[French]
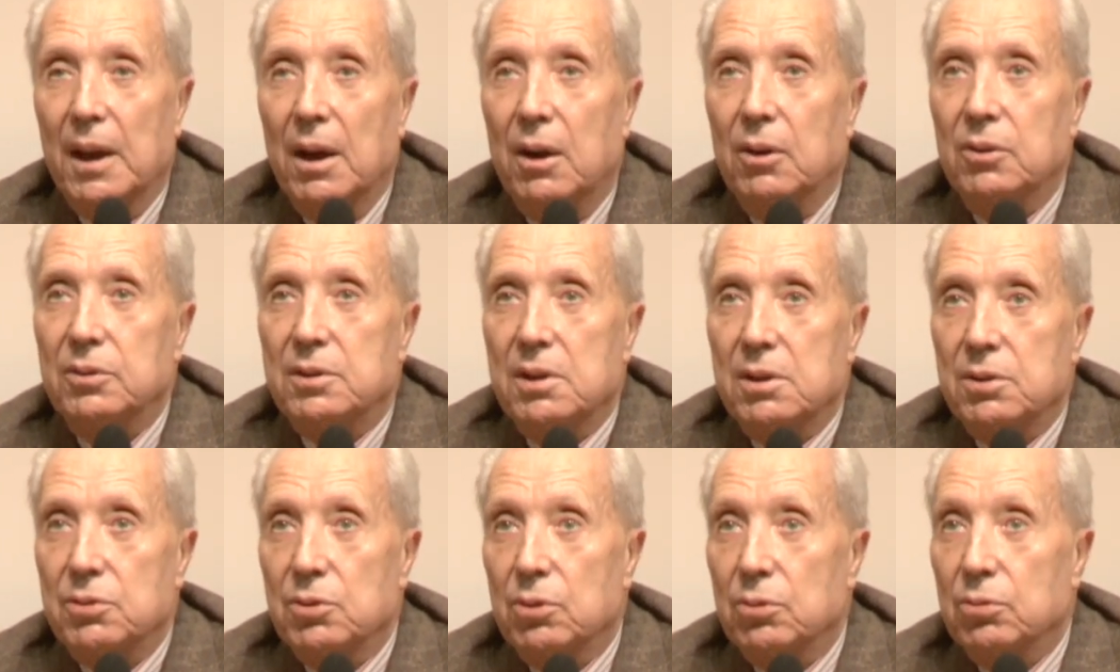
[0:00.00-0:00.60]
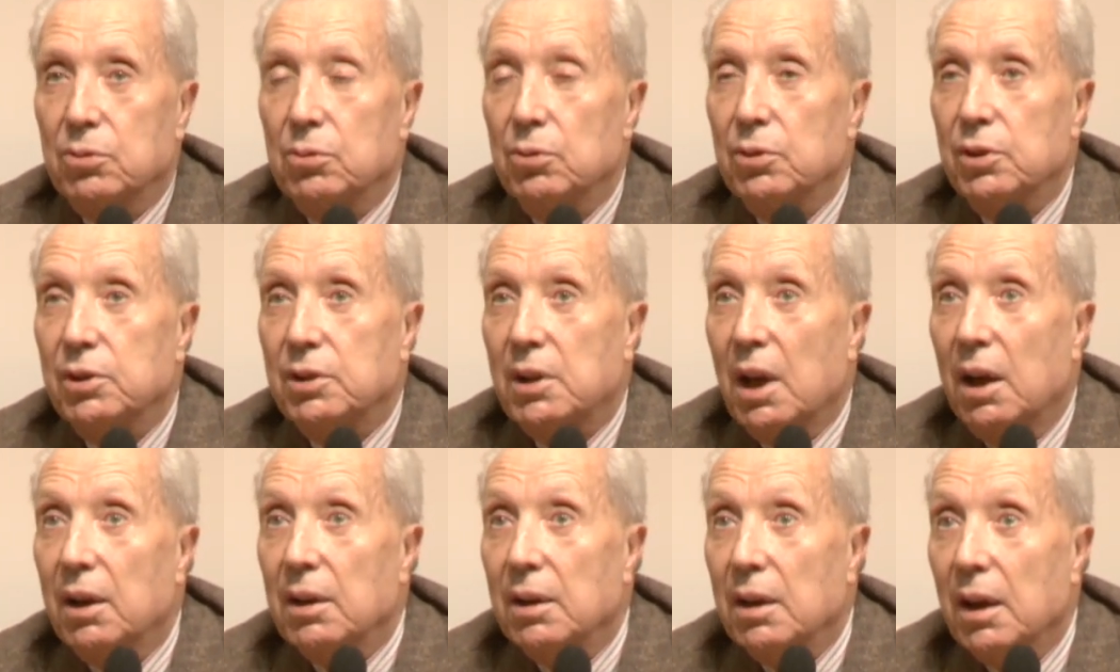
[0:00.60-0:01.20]
en disant que
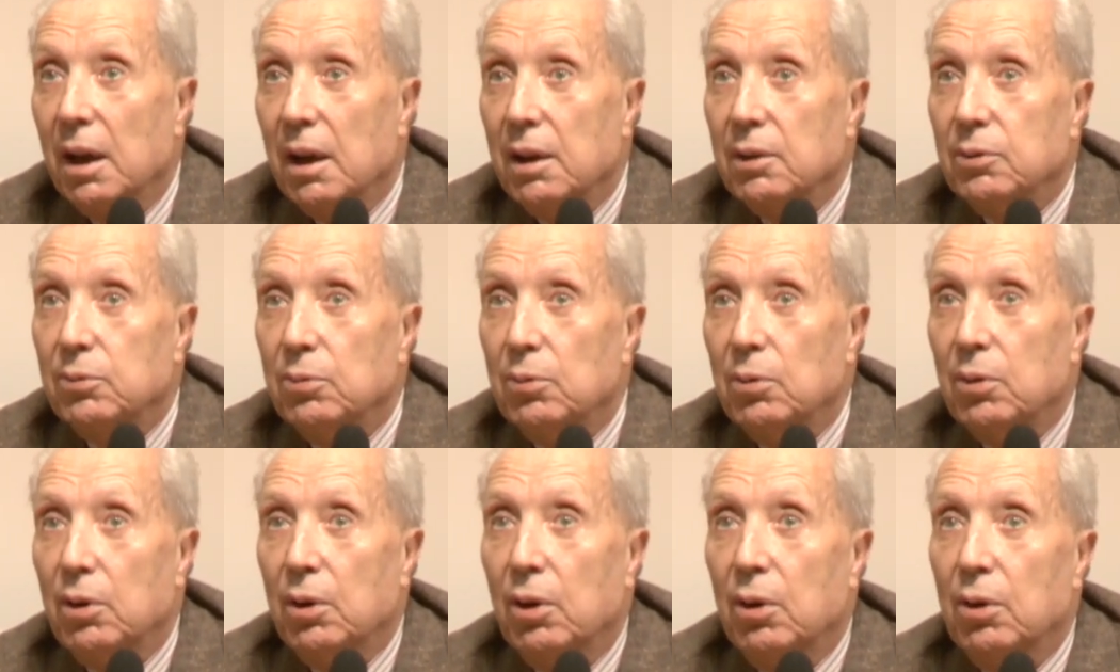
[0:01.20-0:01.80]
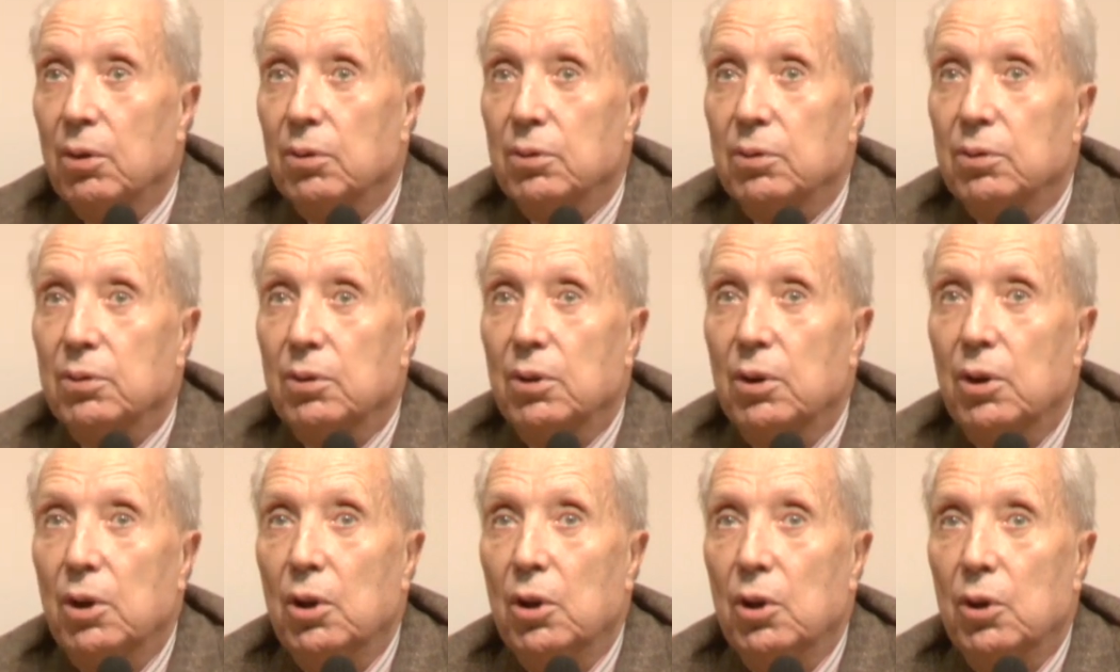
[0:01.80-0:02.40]
l'italien est une
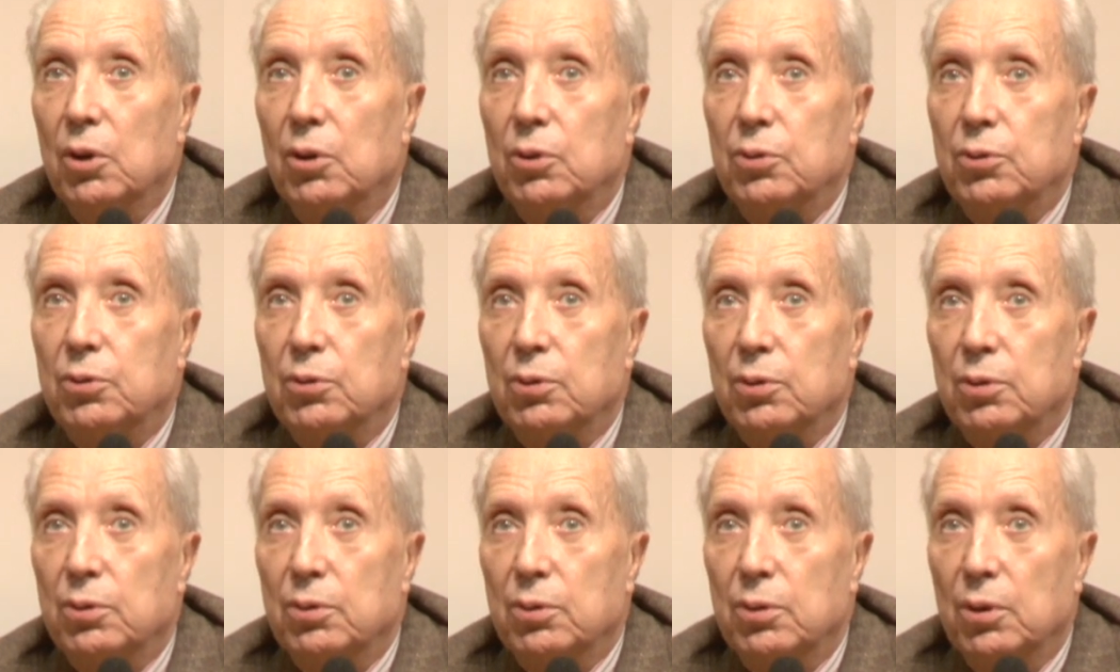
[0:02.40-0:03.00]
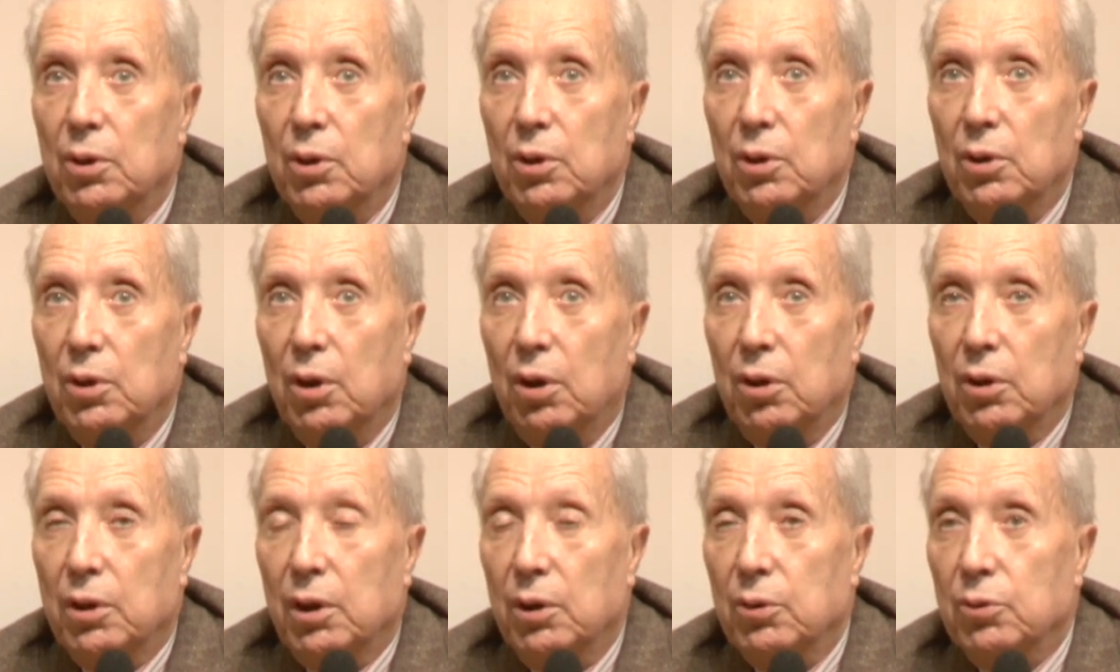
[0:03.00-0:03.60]
langue de,
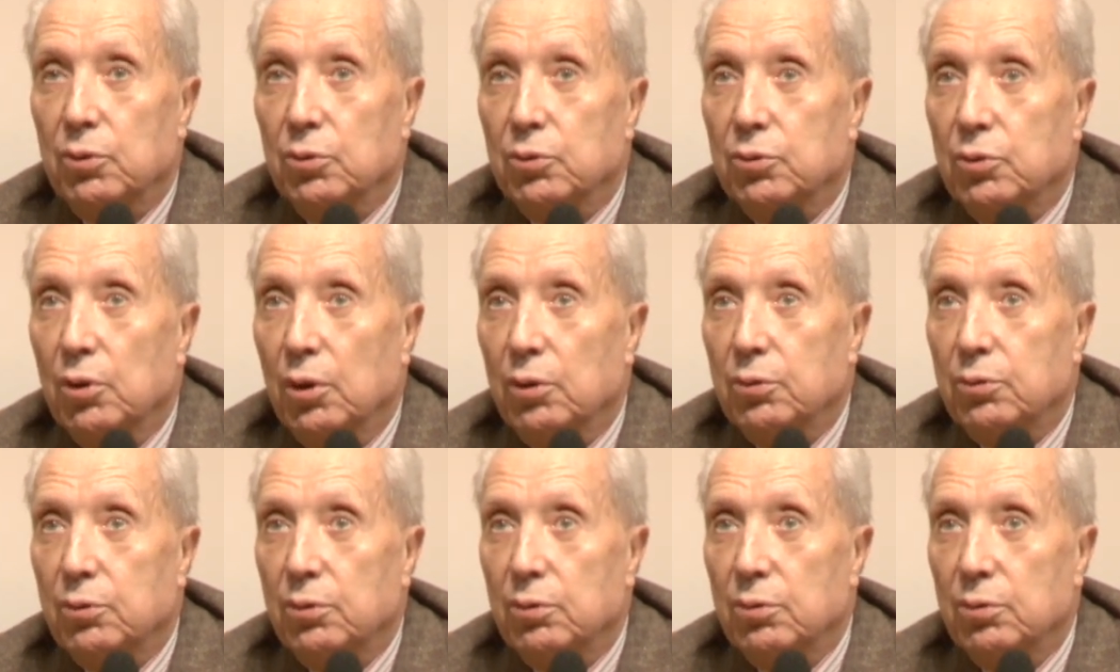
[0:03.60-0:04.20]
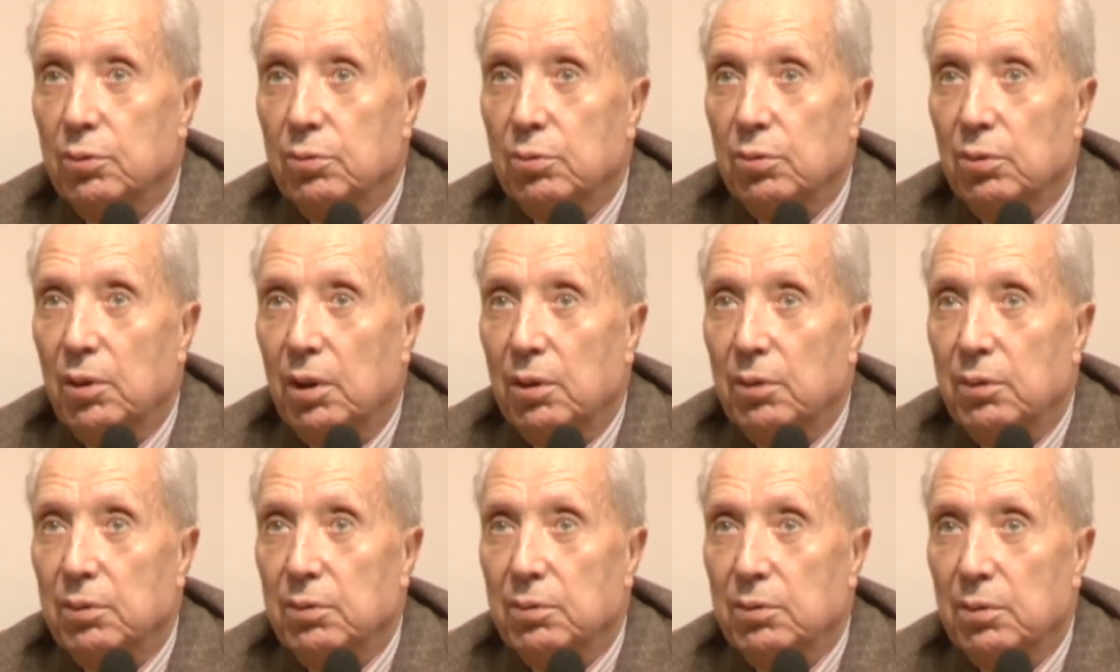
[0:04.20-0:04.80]
en quelque sorte de
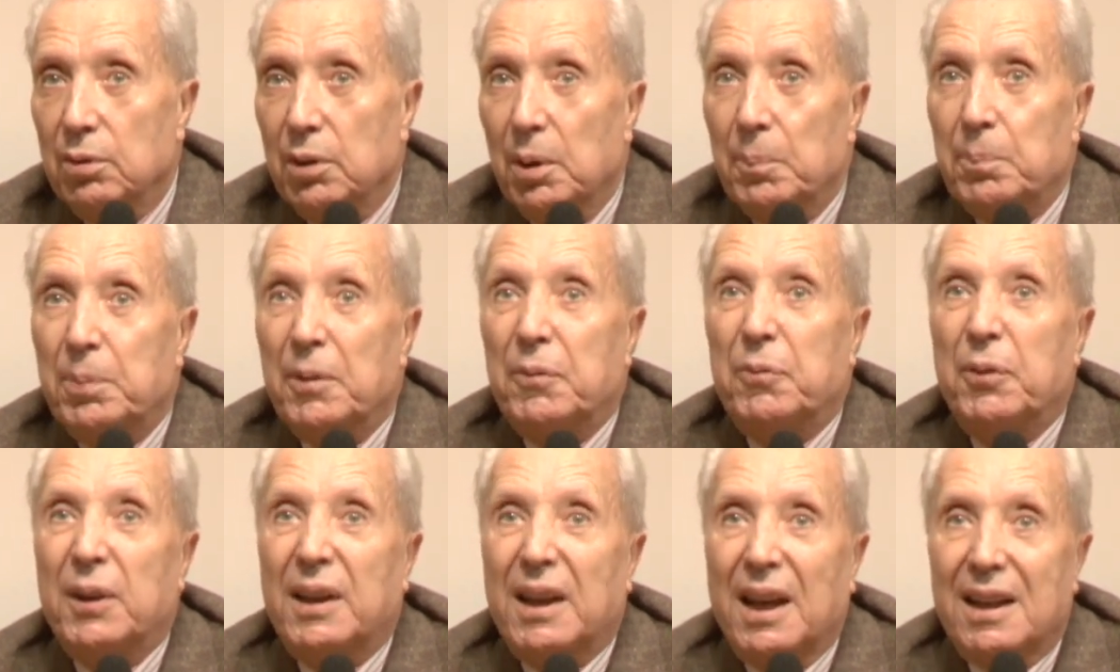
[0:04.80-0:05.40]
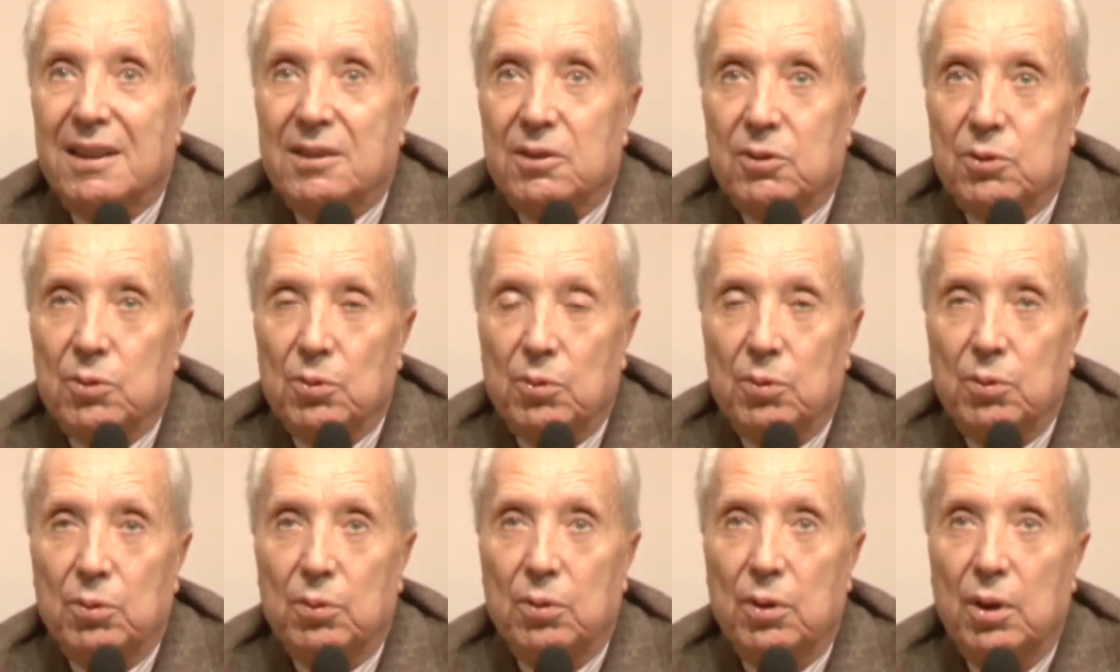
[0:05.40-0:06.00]

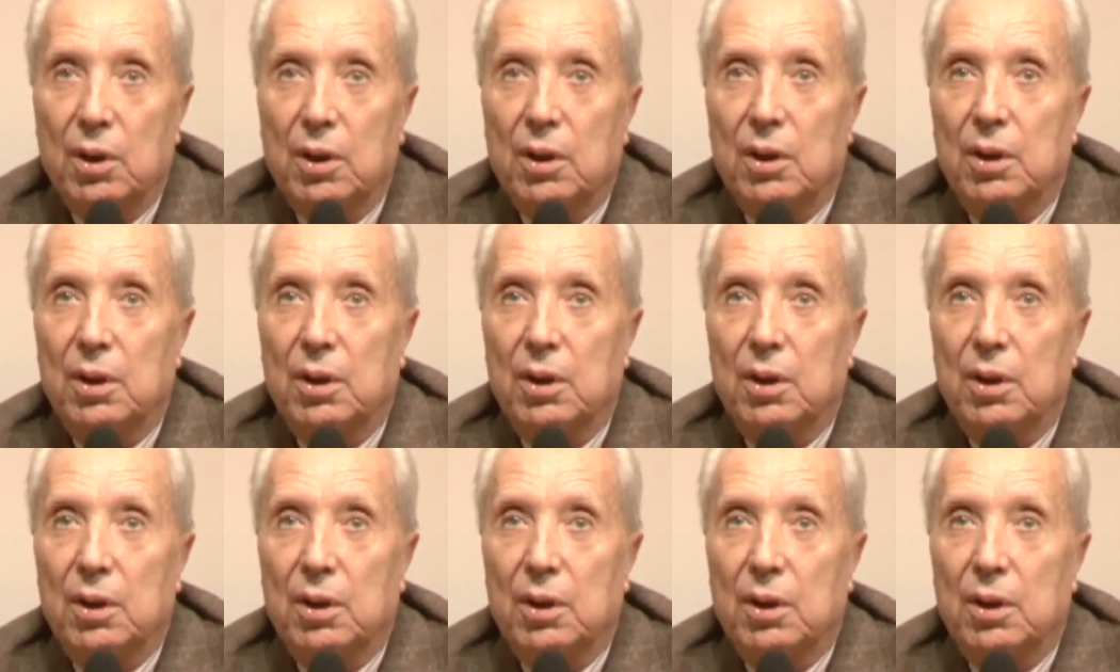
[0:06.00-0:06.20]
l'amplification,